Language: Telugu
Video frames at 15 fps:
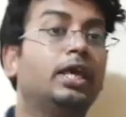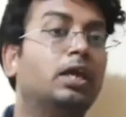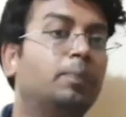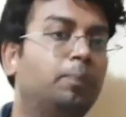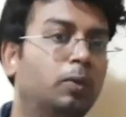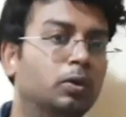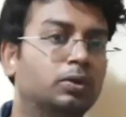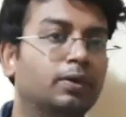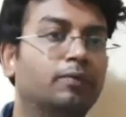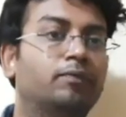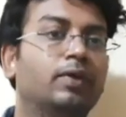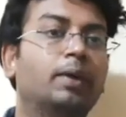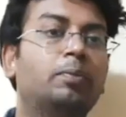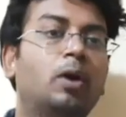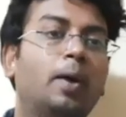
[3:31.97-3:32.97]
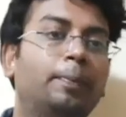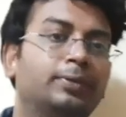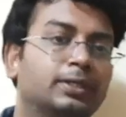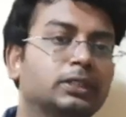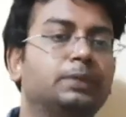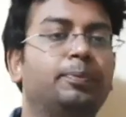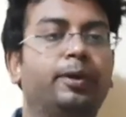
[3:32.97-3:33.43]
ఇకపోతే వెబ్
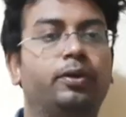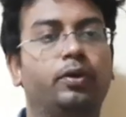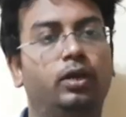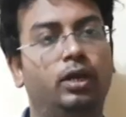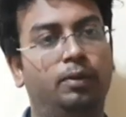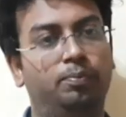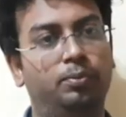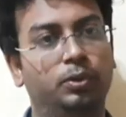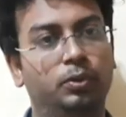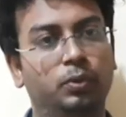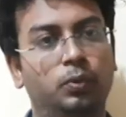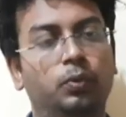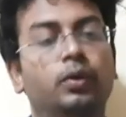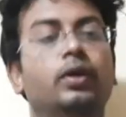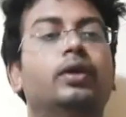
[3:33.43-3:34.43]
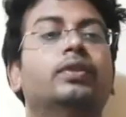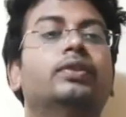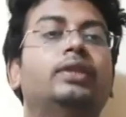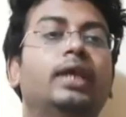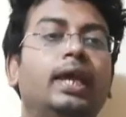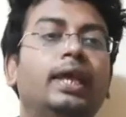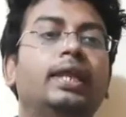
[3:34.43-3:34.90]
ఆప్షన్స్ పెట్టుకునేటప్పుడు
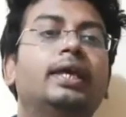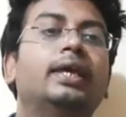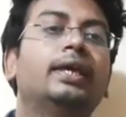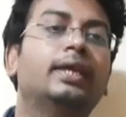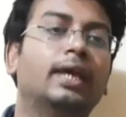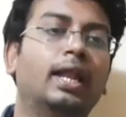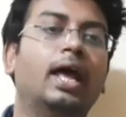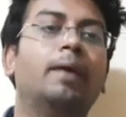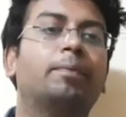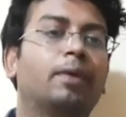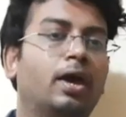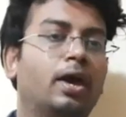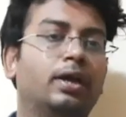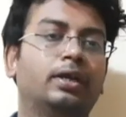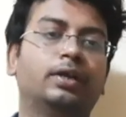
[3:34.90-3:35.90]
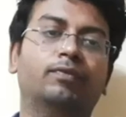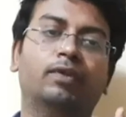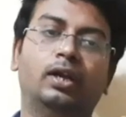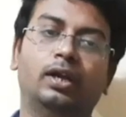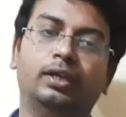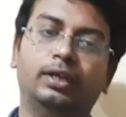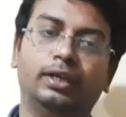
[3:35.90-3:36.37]
దేనికి ఎలా ప్రయారిటీ
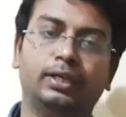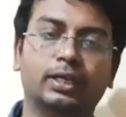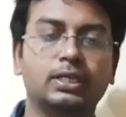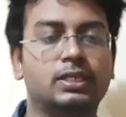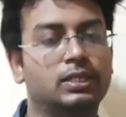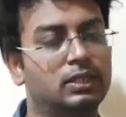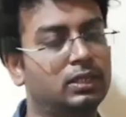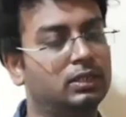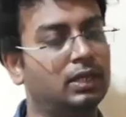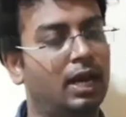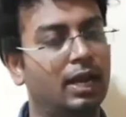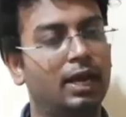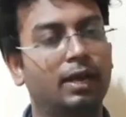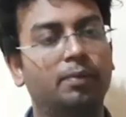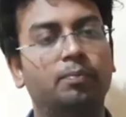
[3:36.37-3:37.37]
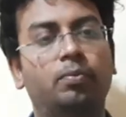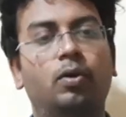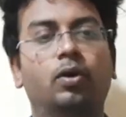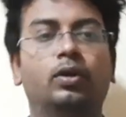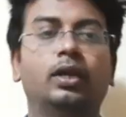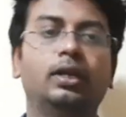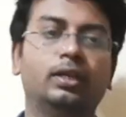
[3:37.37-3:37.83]
ఇవ్వాలంటే డీటెయిల్స్ ఇది చాలా
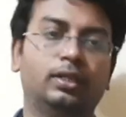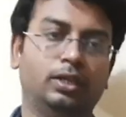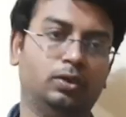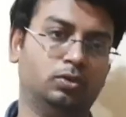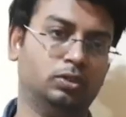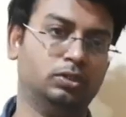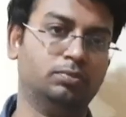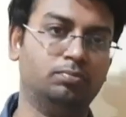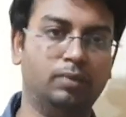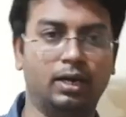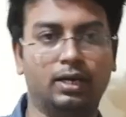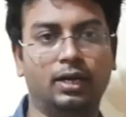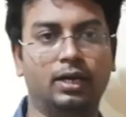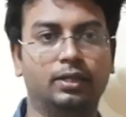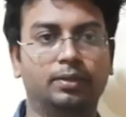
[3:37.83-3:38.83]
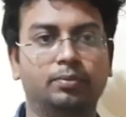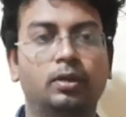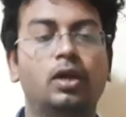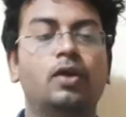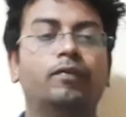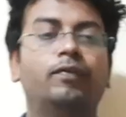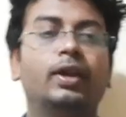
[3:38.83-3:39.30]
ఇంపార్టెంట్ దీనికోసం
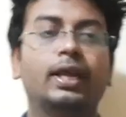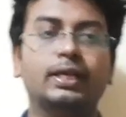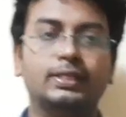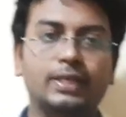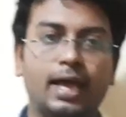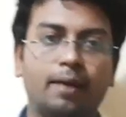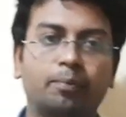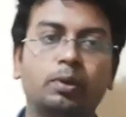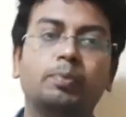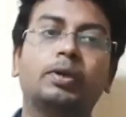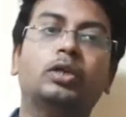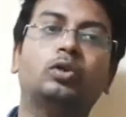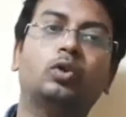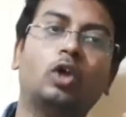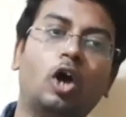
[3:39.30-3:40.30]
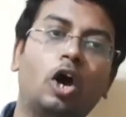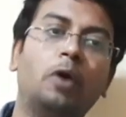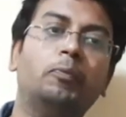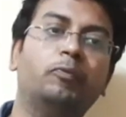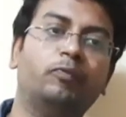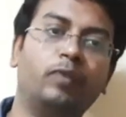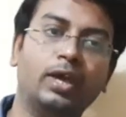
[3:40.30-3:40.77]
మాట్లాడదాం ఫర్ ఎగ్జాంపుల్ మీకు
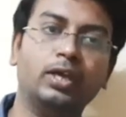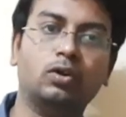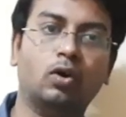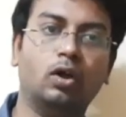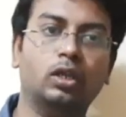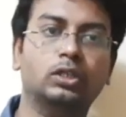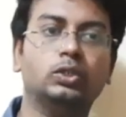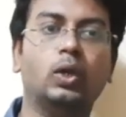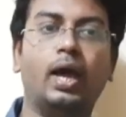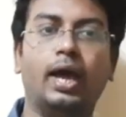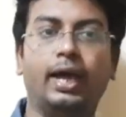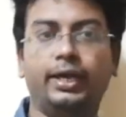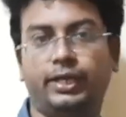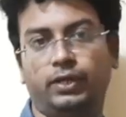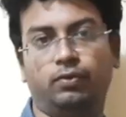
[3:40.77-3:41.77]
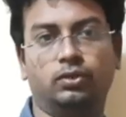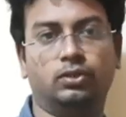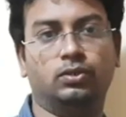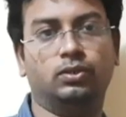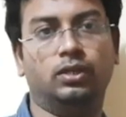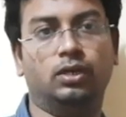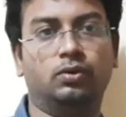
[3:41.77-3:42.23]
టాప్ ఫైవ్ కాలేజ్లో ఐటీ
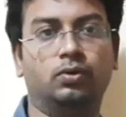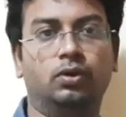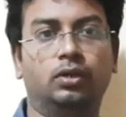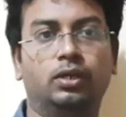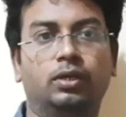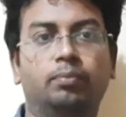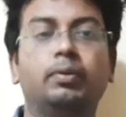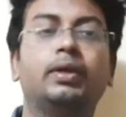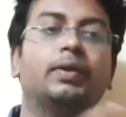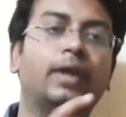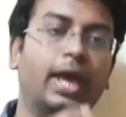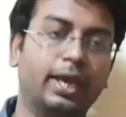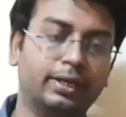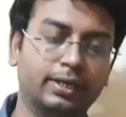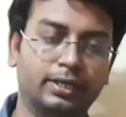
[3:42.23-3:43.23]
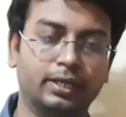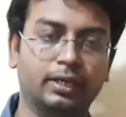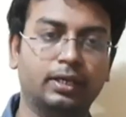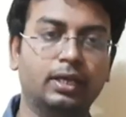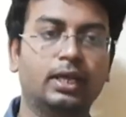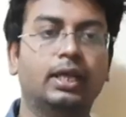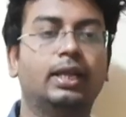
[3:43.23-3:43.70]
వస్తుంది అనుకోండి మీ
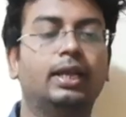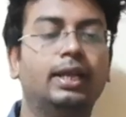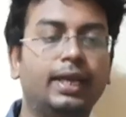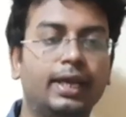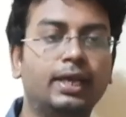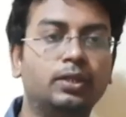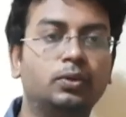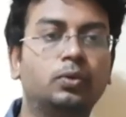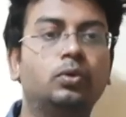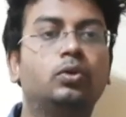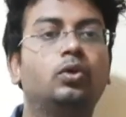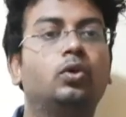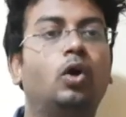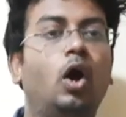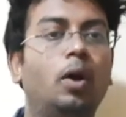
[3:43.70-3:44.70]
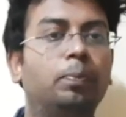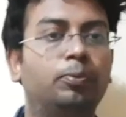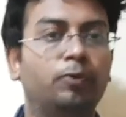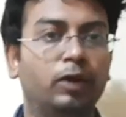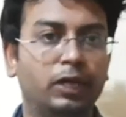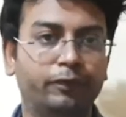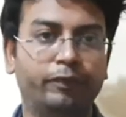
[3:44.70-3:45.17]
ర్యాంక్కి లేదు టాప్
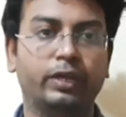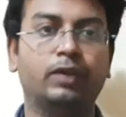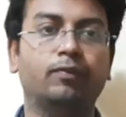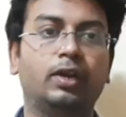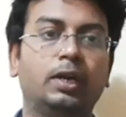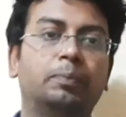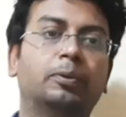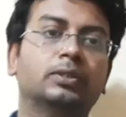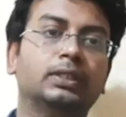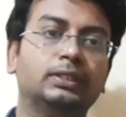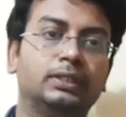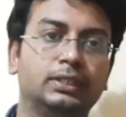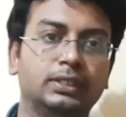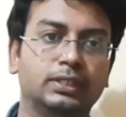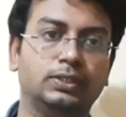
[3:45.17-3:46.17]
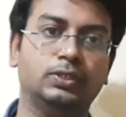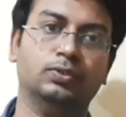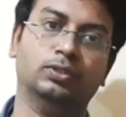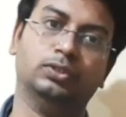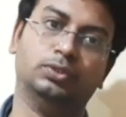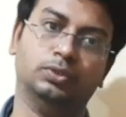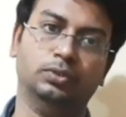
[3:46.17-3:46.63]
ట్వంటీ ఫైవ్కి వెళ్ళిపోతే
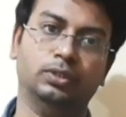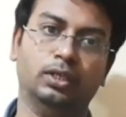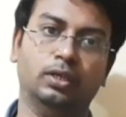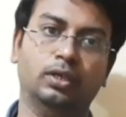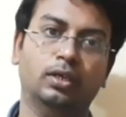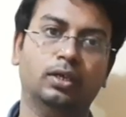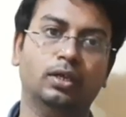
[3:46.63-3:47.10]
సిఎస్సి e వస్తుంది